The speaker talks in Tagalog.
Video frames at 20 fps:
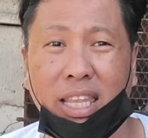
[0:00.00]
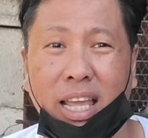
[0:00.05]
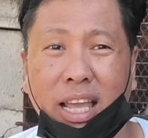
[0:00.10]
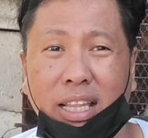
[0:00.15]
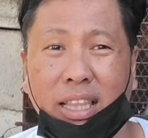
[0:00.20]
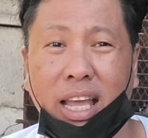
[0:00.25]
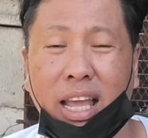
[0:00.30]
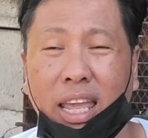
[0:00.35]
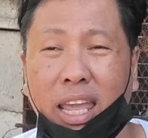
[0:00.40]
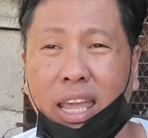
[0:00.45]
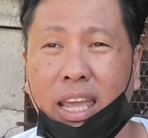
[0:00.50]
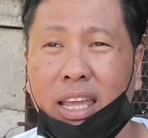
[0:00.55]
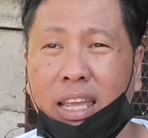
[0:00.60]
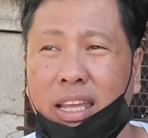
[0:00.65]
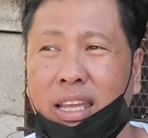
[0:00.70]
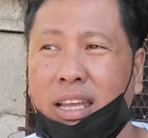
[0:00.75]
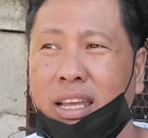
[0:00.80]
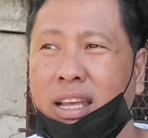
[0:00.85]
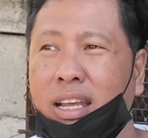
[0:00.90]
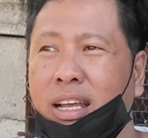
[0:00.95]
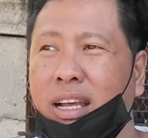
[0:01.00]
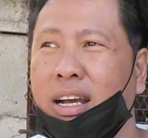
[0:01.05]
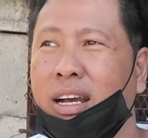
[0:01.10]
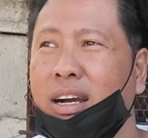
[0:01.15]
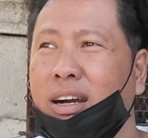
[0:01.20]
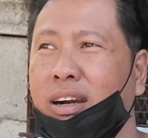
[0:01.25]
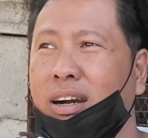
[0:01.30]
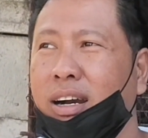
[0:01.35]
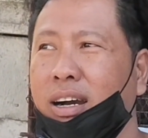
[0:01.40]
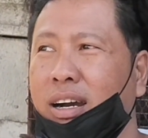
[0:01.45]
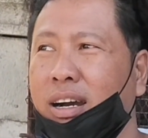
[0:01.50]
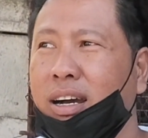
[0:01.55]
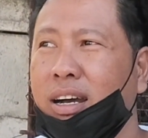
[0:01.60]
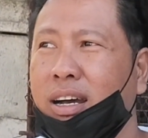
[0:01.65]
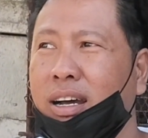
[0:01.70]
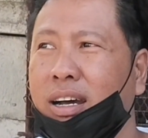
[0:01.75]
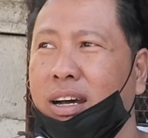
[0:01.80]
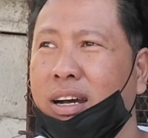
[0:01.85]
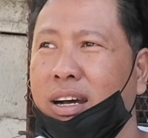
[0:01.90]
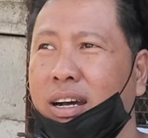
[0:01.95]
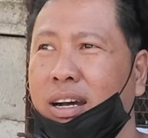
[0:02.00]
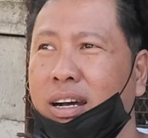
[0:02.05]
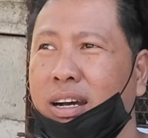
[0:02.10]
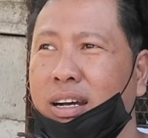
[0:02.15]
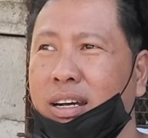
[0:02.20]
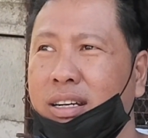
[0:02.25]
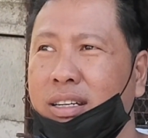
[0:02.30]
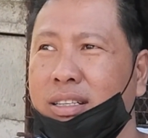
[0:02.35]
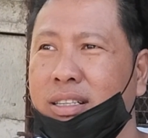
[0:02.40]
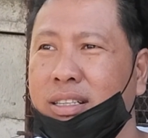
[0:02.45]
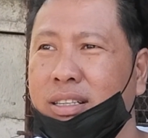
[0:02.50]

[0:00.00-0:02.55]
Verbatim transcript: tigatagig uh,